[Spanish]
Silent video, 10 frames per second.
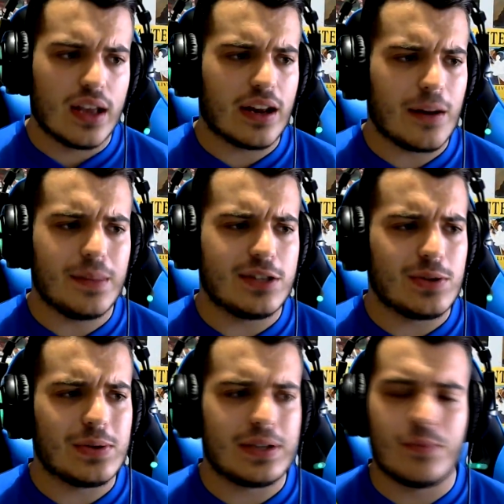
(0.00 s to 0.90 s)
que realmente
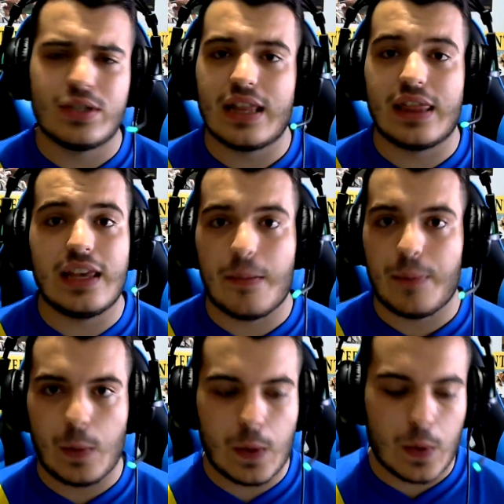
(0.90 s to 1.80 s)
son cosas muy sencillas,
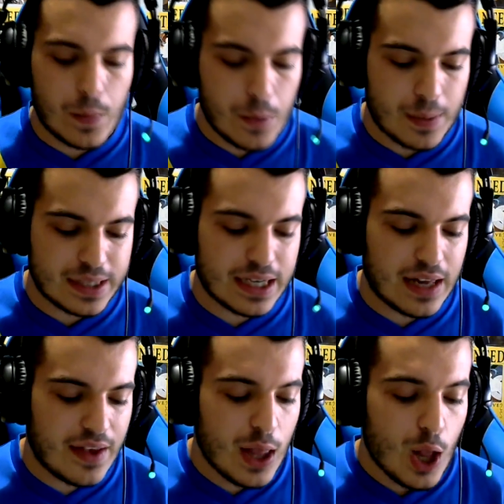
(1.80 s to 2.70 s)
pero bueno, no pasa
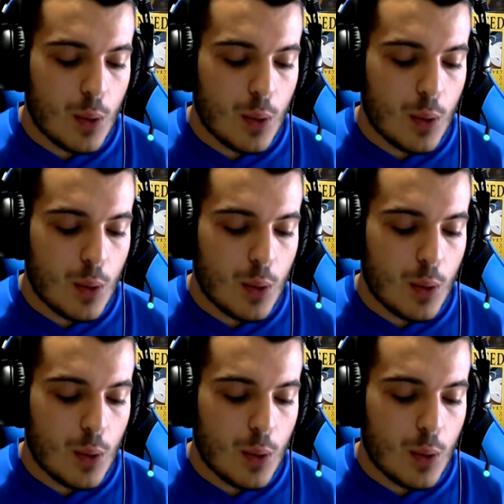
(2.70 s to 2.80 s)
nada.